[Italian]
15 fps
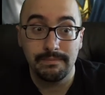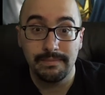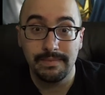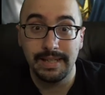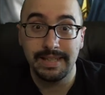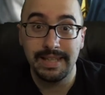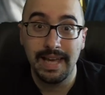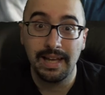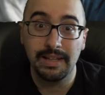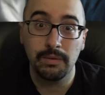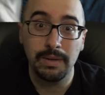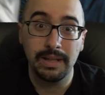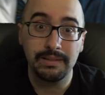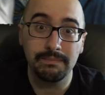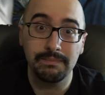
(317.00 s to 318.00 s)
L'idea di,
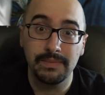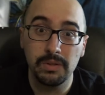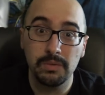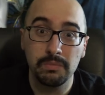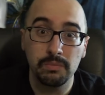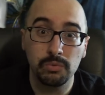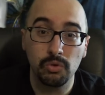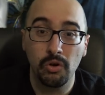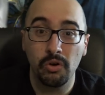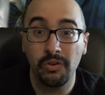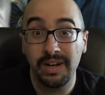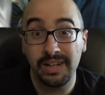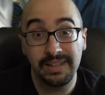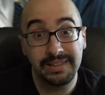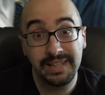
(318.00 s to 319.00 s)
una, di un trono
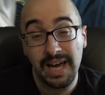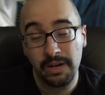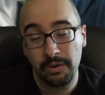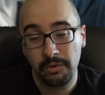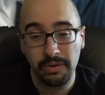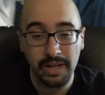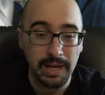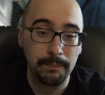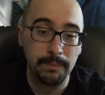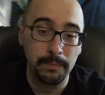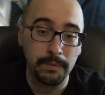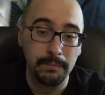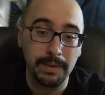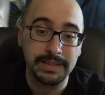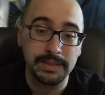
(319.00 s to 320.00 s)
ereditario non era
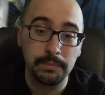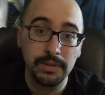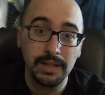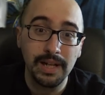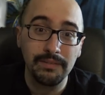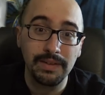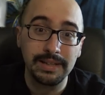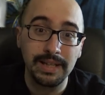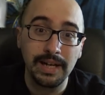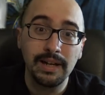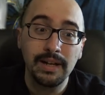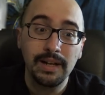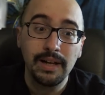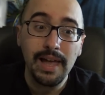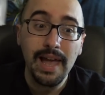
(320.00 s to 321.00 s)
proprio il massimo della
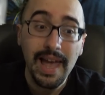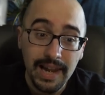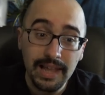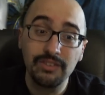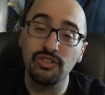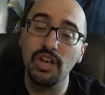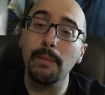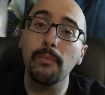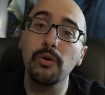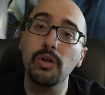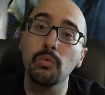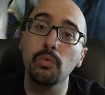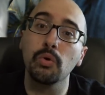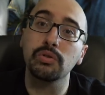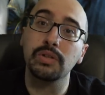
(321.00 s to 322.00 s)
vita, eleggiamone
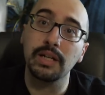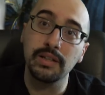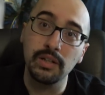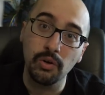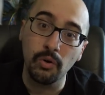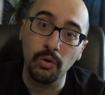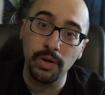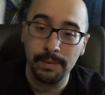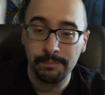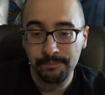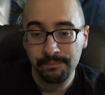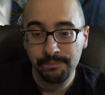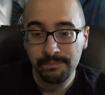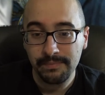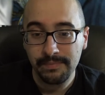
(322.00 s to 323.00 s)
uno tra di noi.
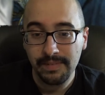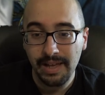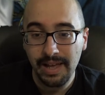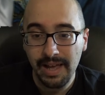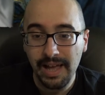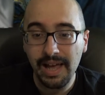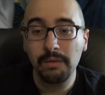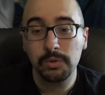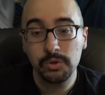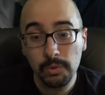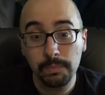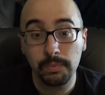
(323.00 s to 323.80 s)
A questo